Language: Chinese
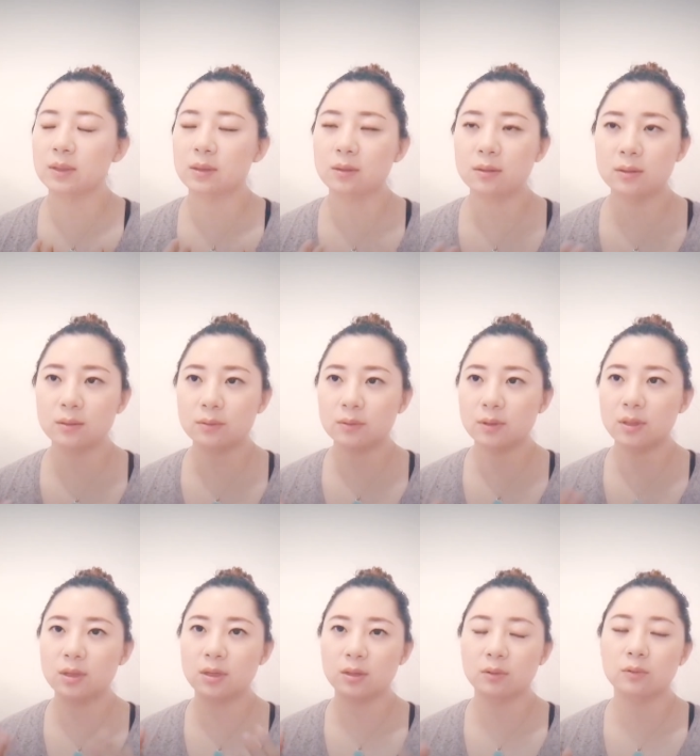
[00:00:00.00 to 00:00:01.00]
奇的是，就是
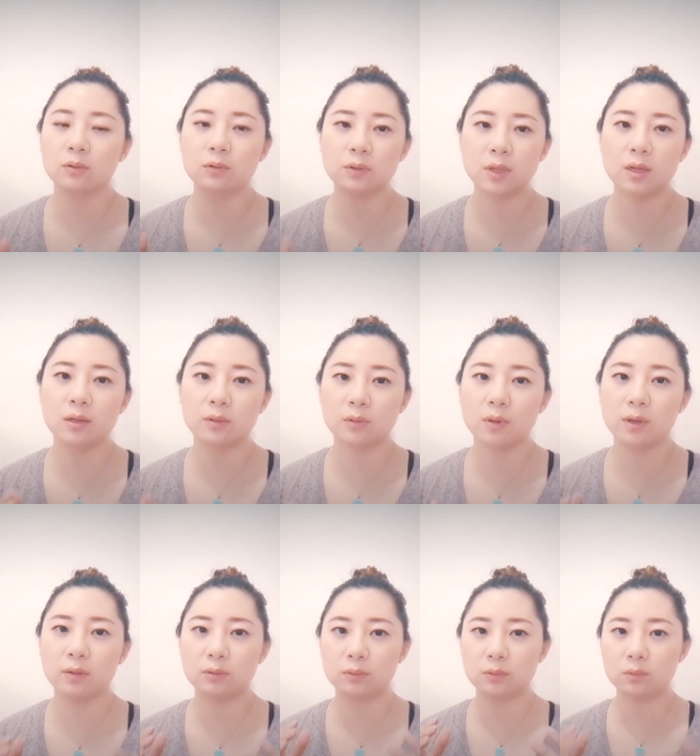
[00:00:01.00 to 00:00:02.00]
很出现很
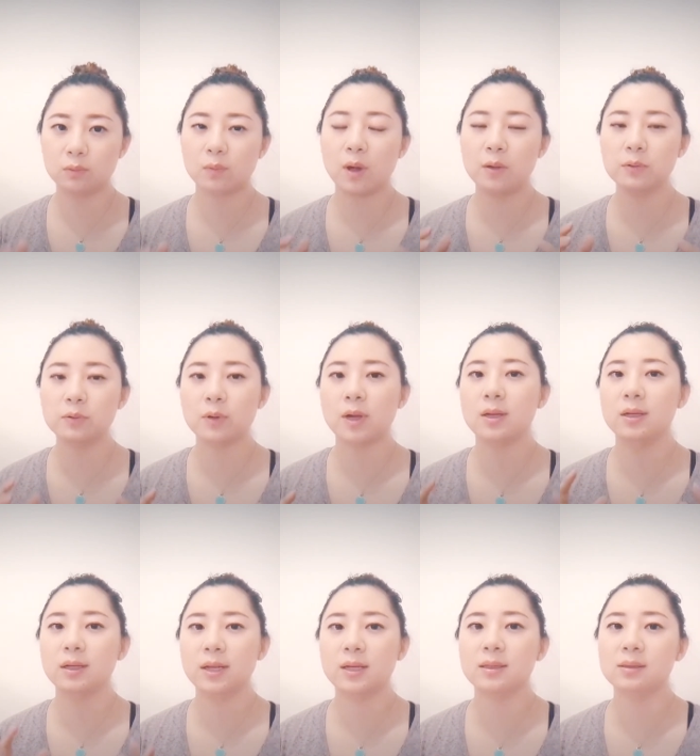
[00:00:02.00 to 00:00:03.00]
多就是完
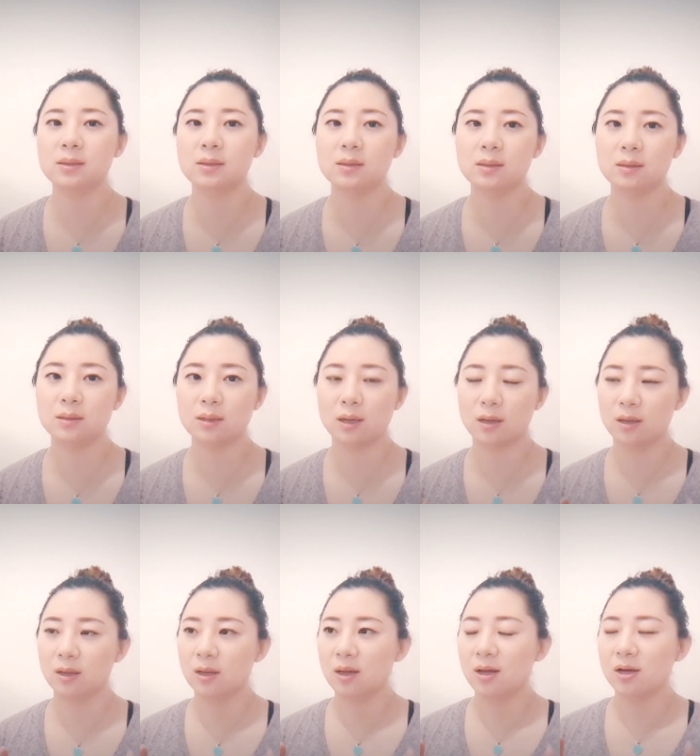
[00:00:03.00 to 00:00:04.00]
全类似
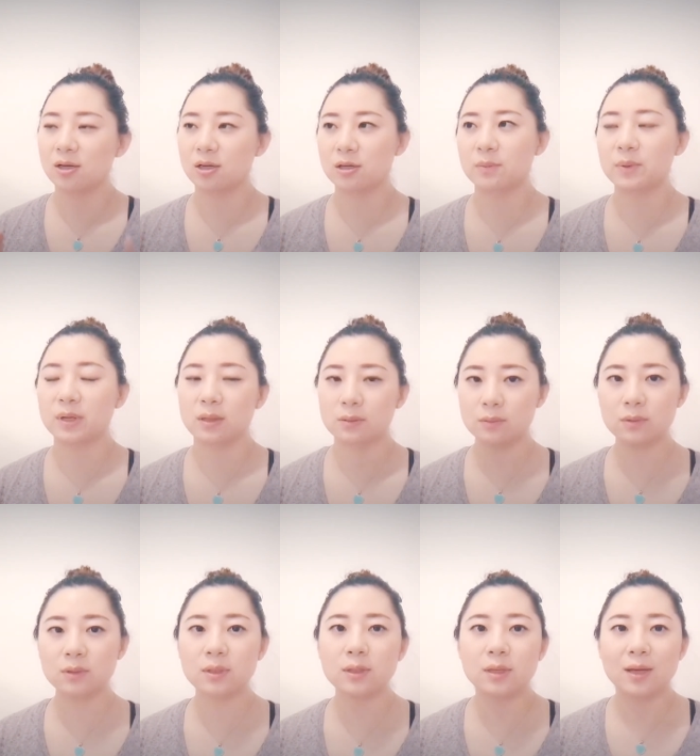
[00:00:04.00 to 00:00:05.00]
的视频，就
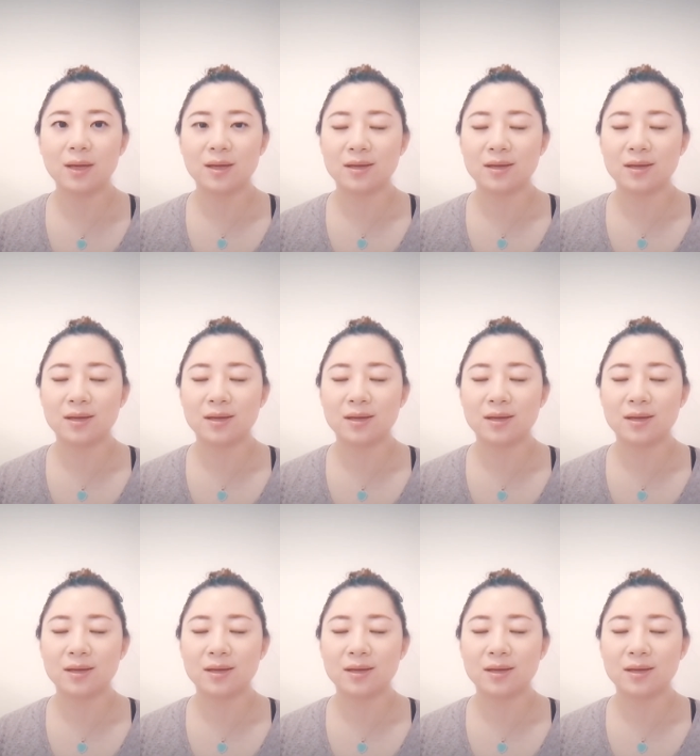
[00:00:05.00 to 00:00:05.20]
是